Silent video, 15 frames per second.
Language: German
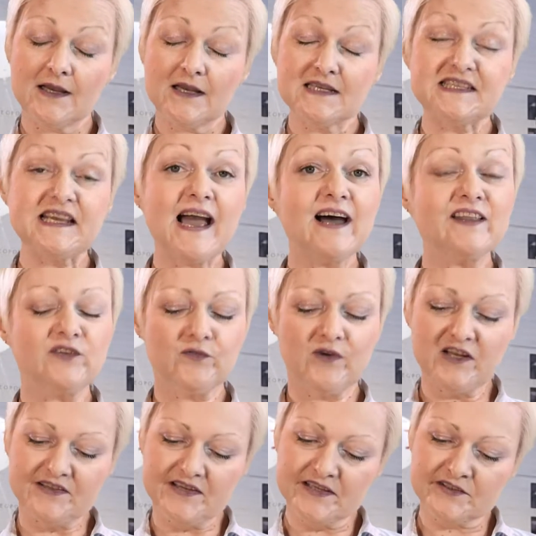Sie
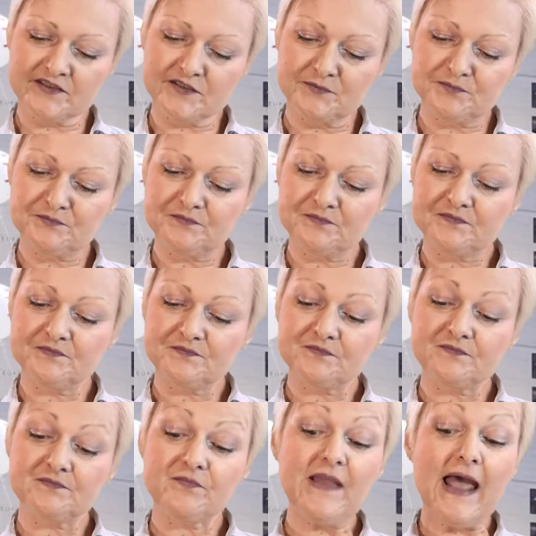antwortet,
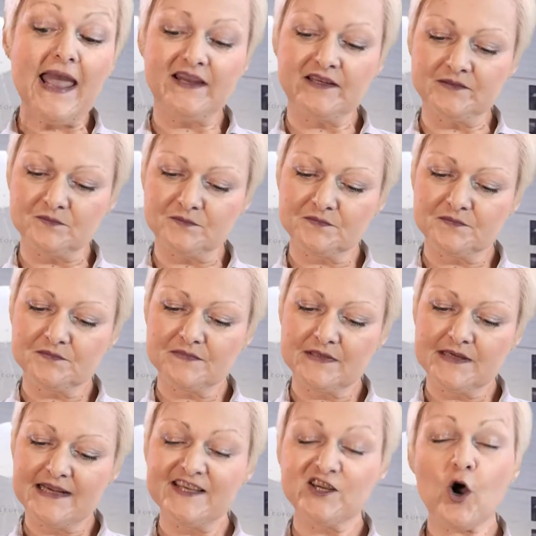nein,
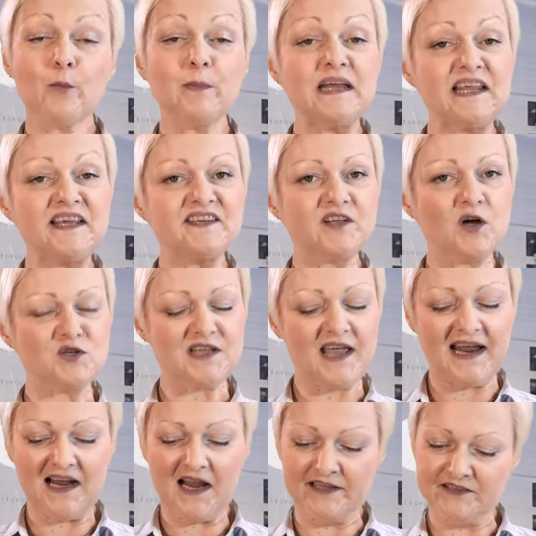ich komme nicht aus
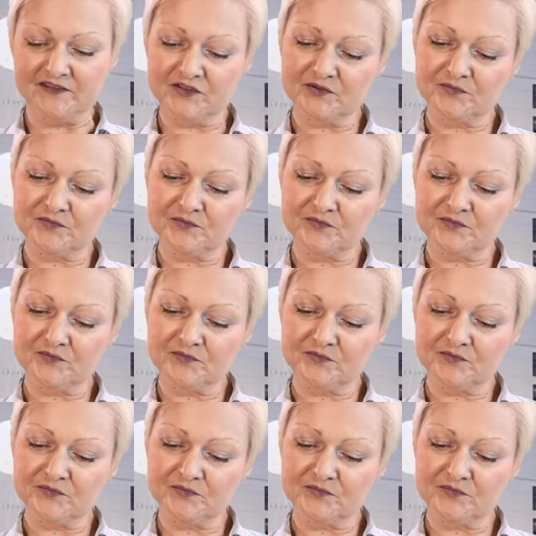England.